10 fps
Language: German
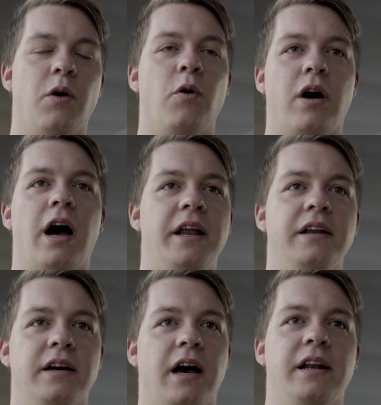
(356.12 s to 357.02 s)
auch
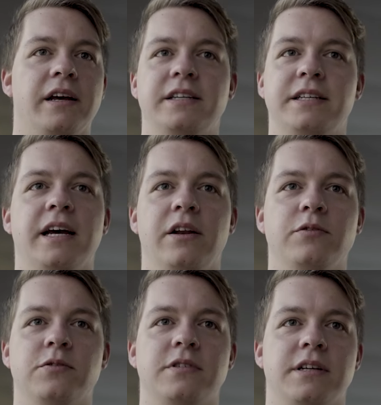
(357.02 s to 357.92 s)
eine, ein richtiger
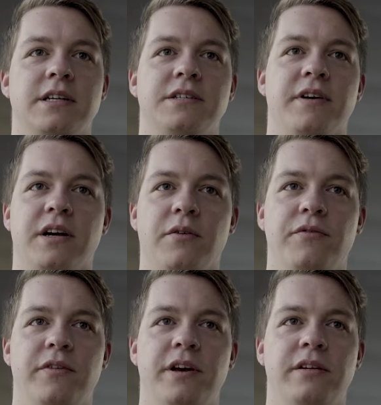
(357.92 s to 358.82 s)
Lösungsansatz verkauft
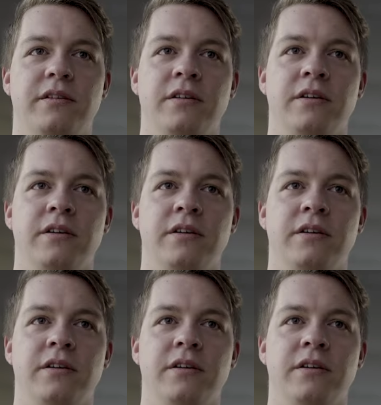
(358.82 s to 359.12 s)
werden